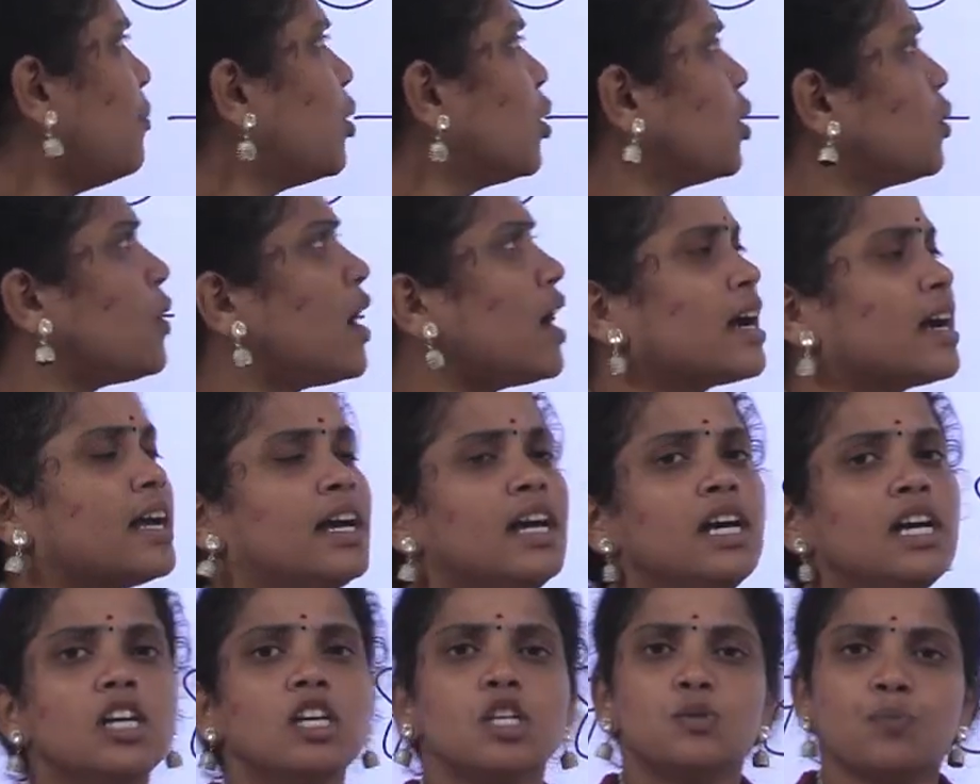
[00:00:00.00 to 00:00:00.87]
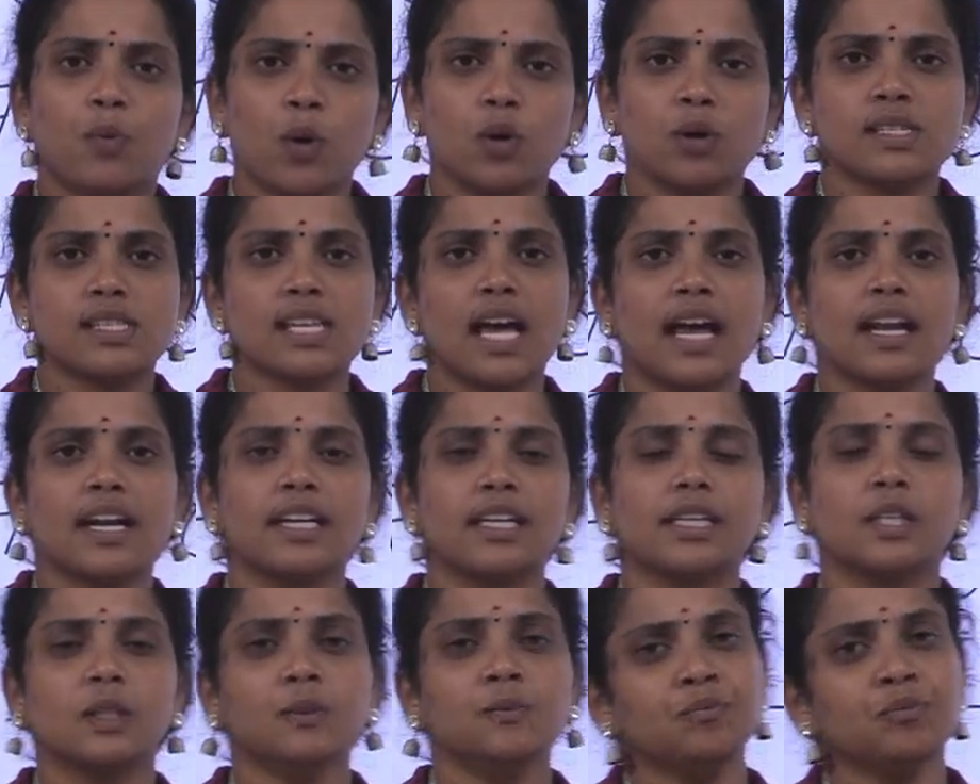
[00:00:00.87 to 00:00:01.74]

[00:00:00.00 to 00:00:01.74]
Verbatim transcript: போடுவாங்க ஸ்போர்ட்ஸாக இருக்கட்டும்